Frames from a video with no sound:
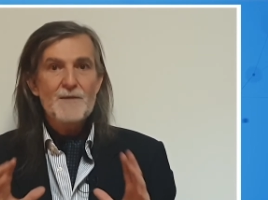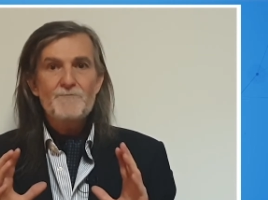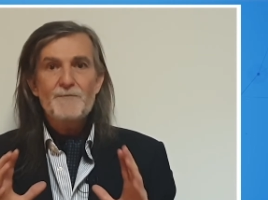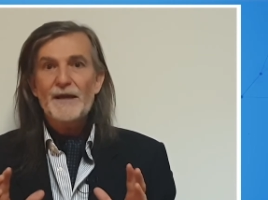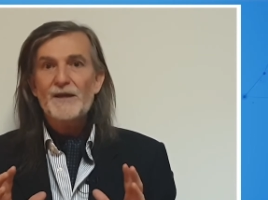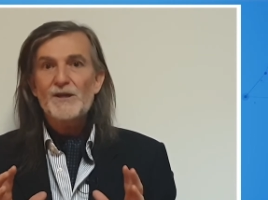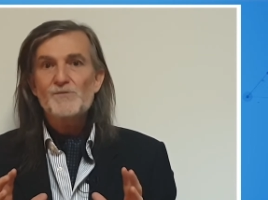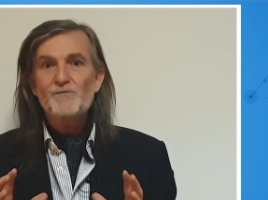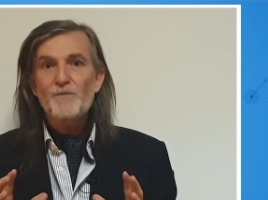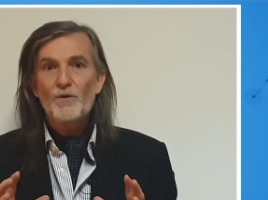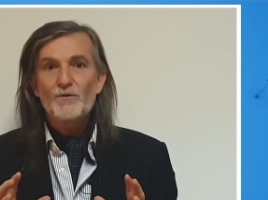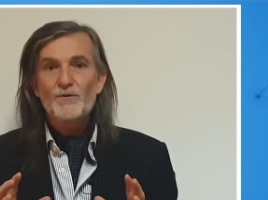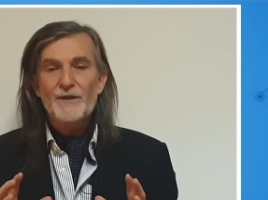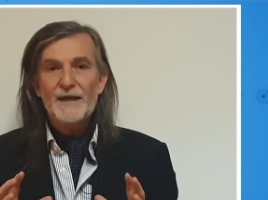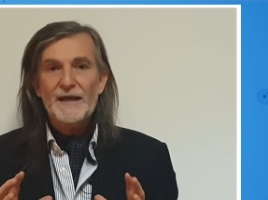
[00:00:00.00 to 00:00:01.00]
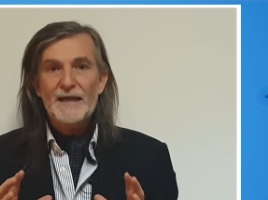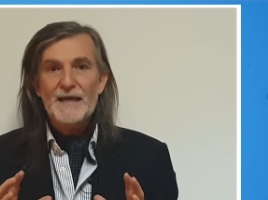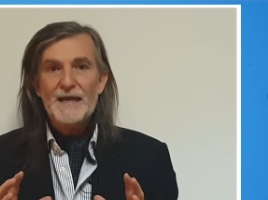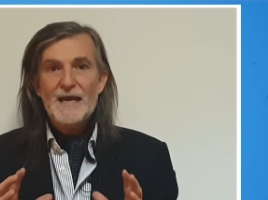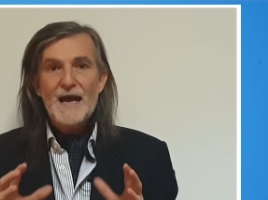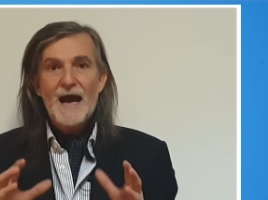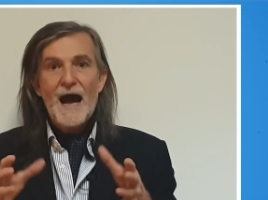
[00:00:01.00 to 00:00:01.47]
per rispondere
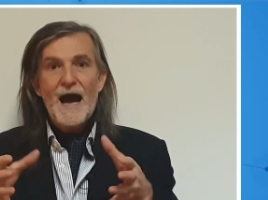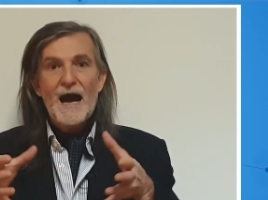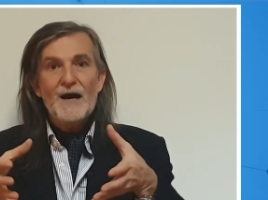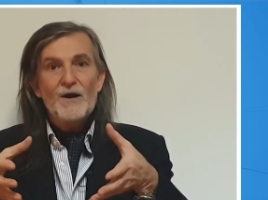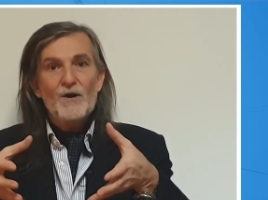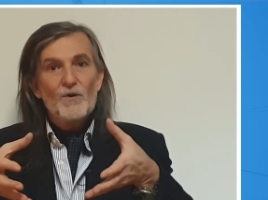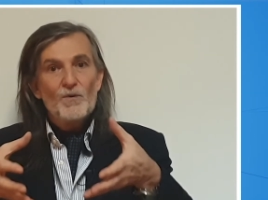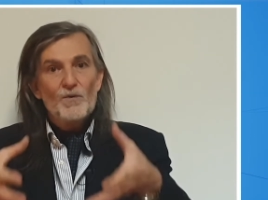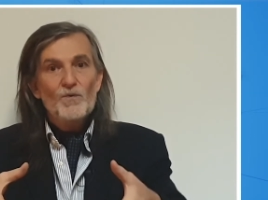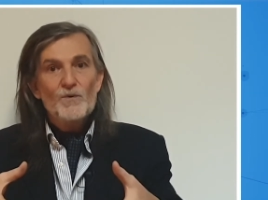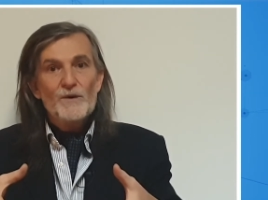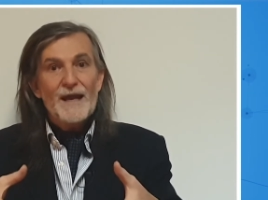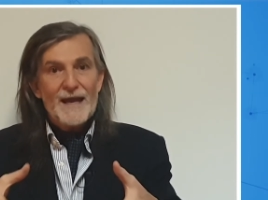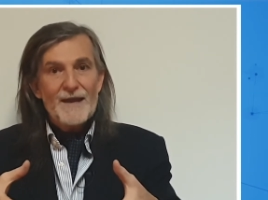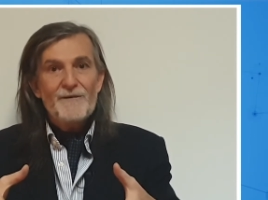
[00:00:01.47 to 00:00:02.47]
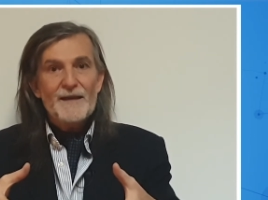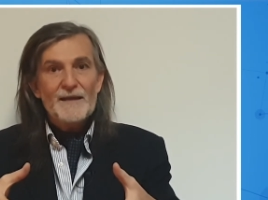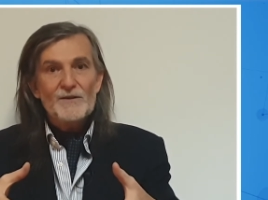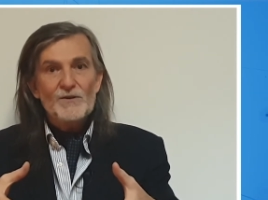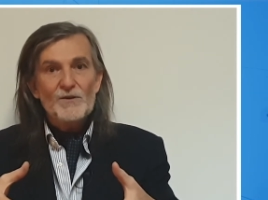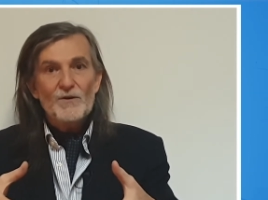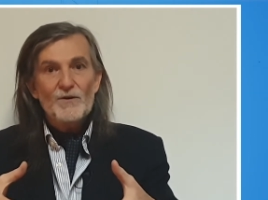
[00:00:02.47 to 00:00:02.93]
a un
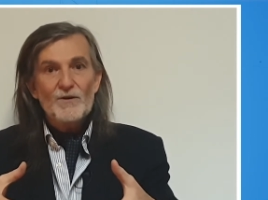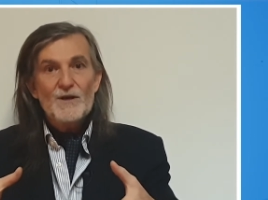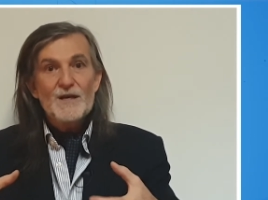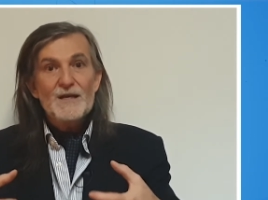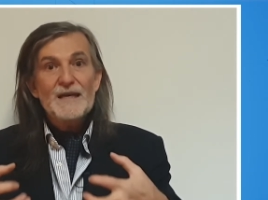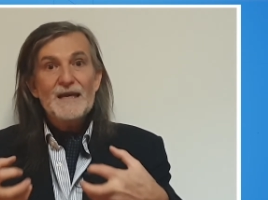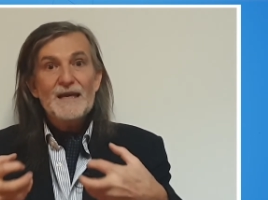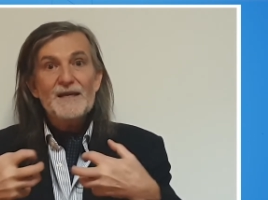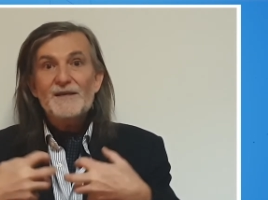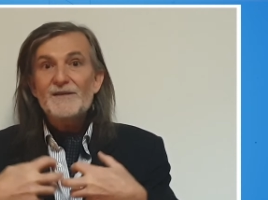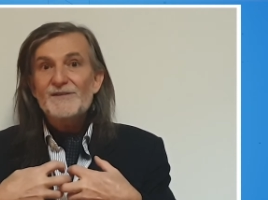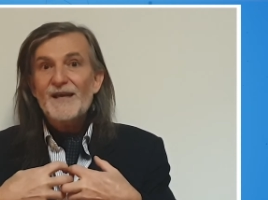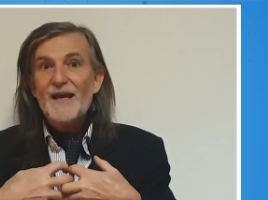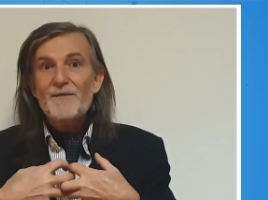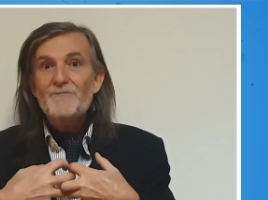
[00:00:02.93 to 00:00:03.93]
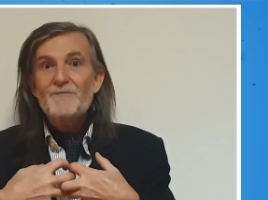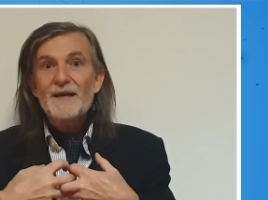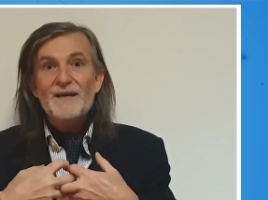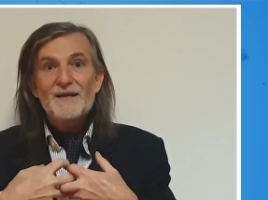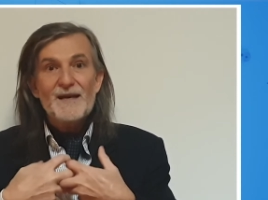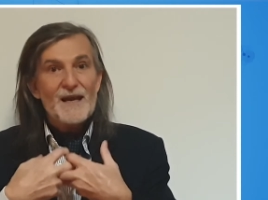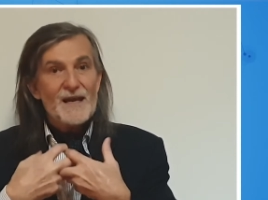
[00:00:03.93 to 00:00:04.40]
evento che
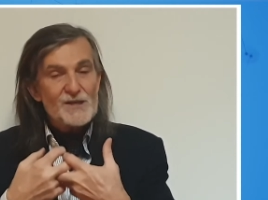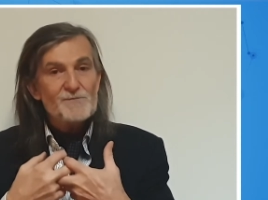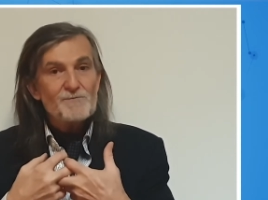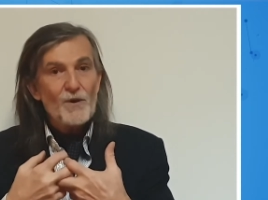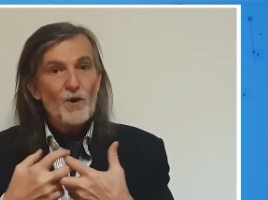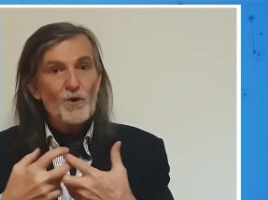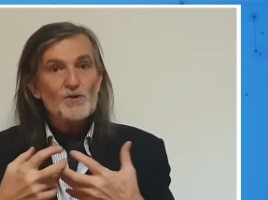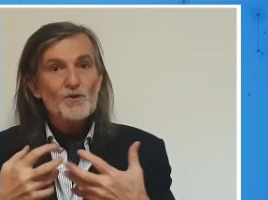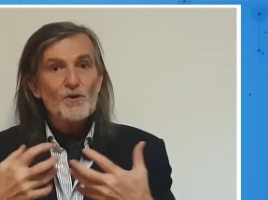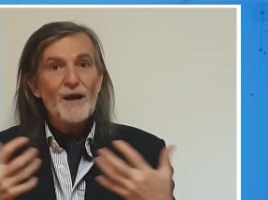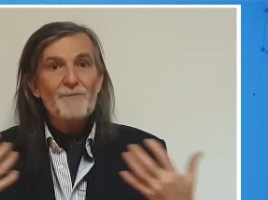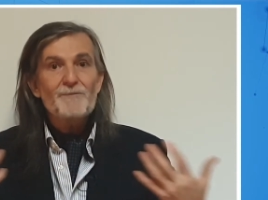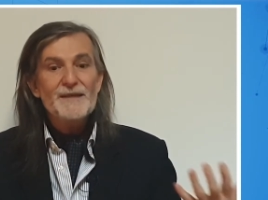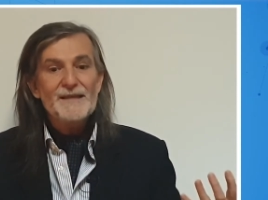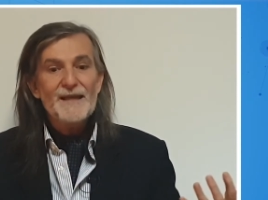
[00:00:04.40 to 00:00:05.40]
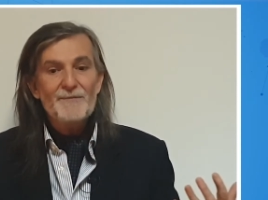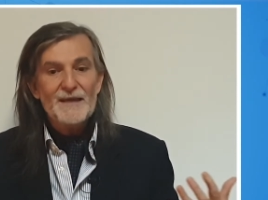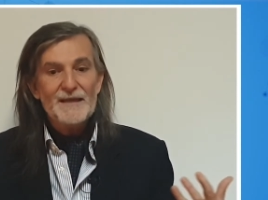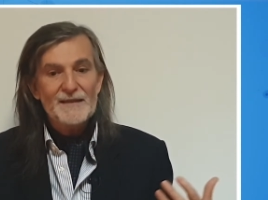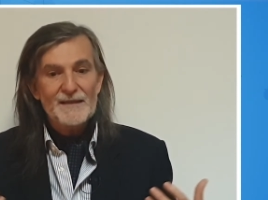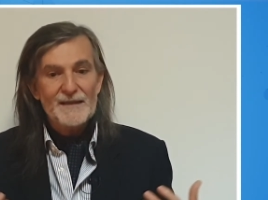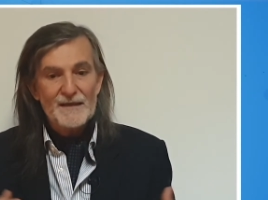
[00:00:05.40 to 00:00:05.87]
sarebbe esploso
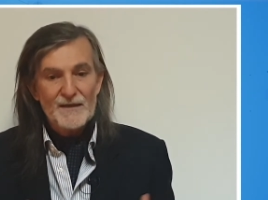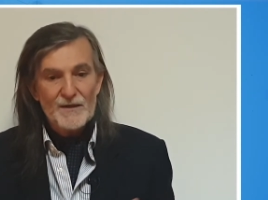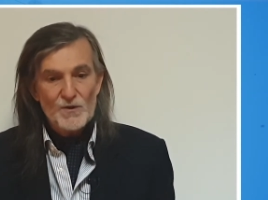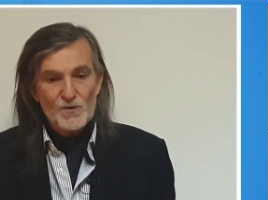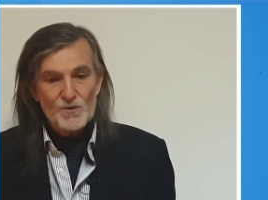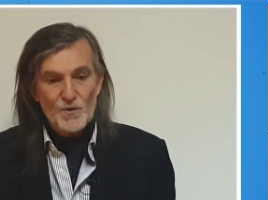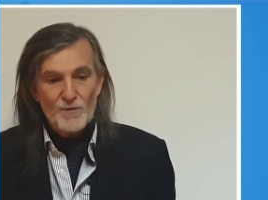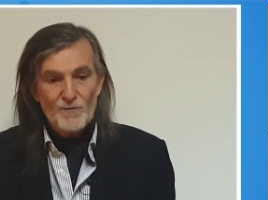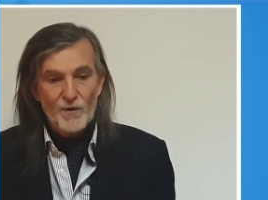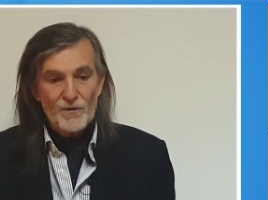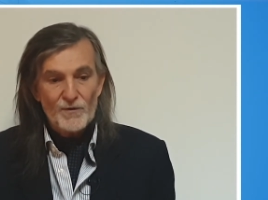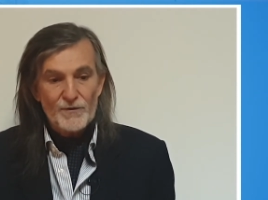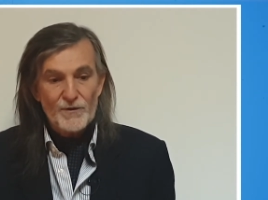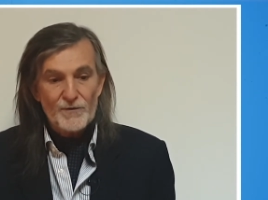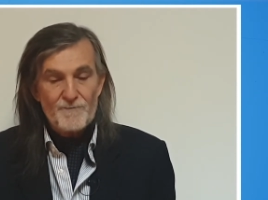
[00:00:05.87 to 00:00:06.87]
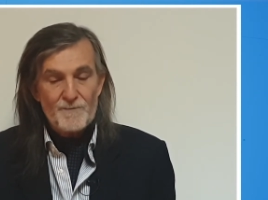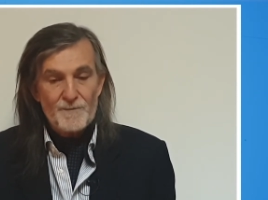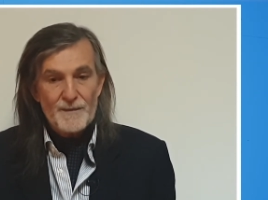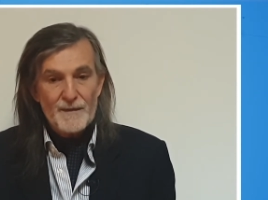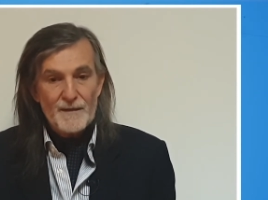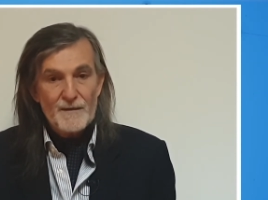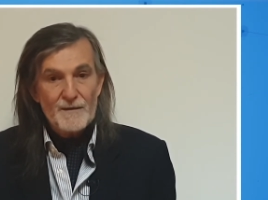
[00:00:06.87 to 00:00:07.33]
rapidamente sul mondo.
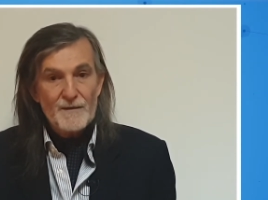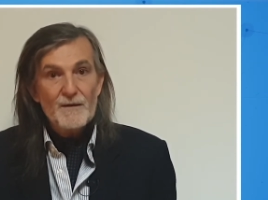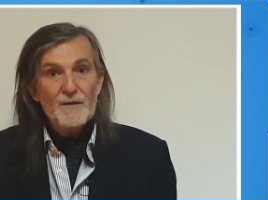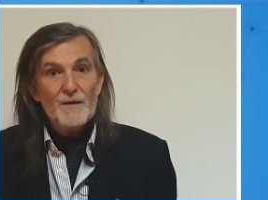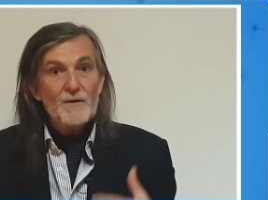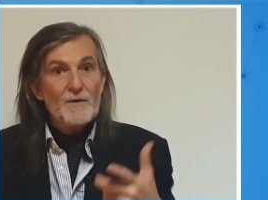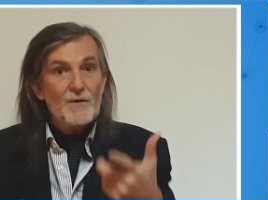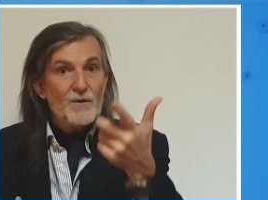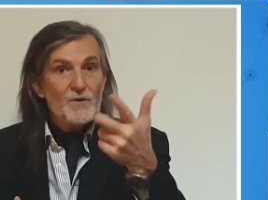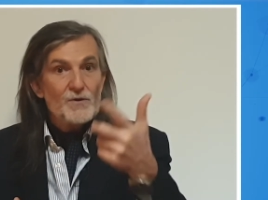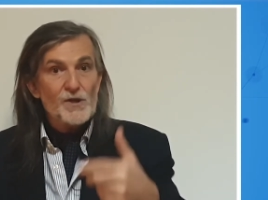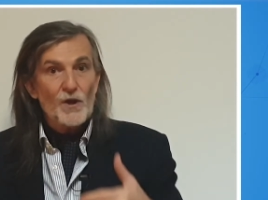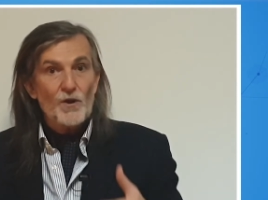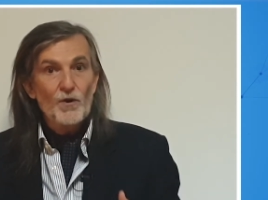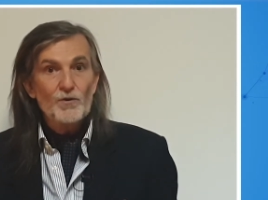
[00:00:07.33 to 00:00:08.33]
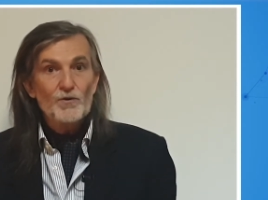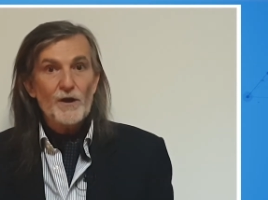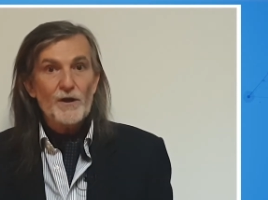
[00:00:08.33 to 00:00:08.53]
Secondo